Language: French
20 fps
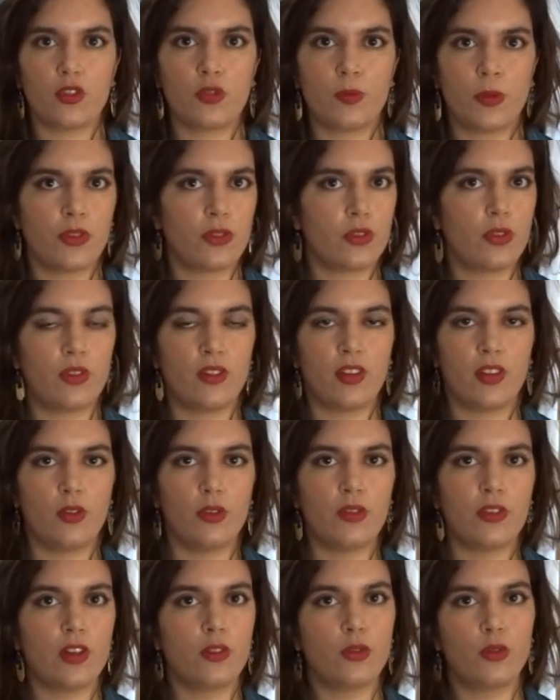Je pense que c'est le
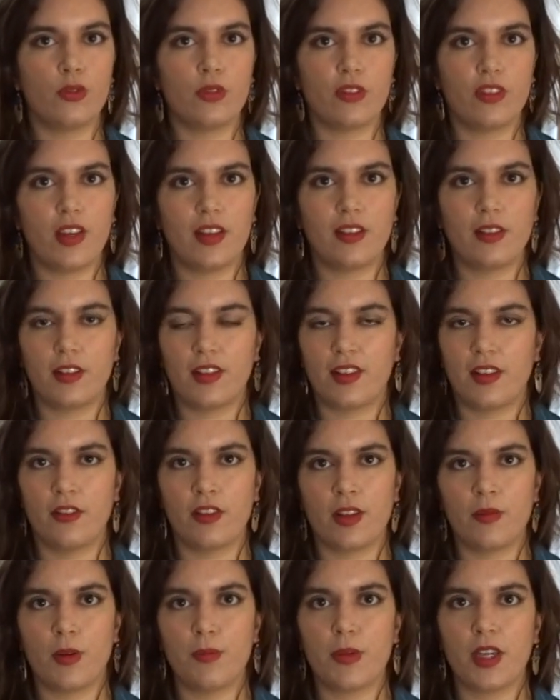seul conseil qui est
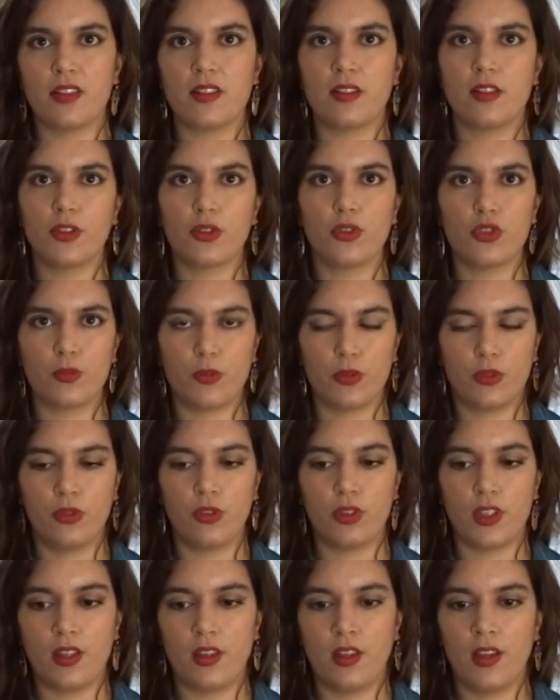vraiment pertinent que je peux
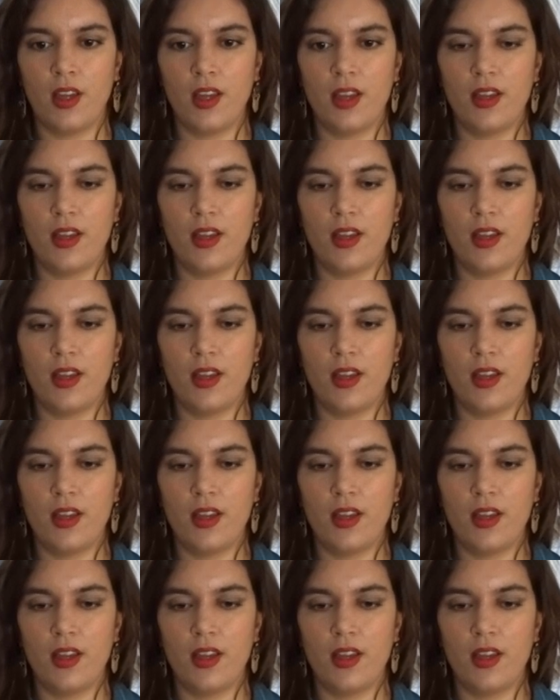donner.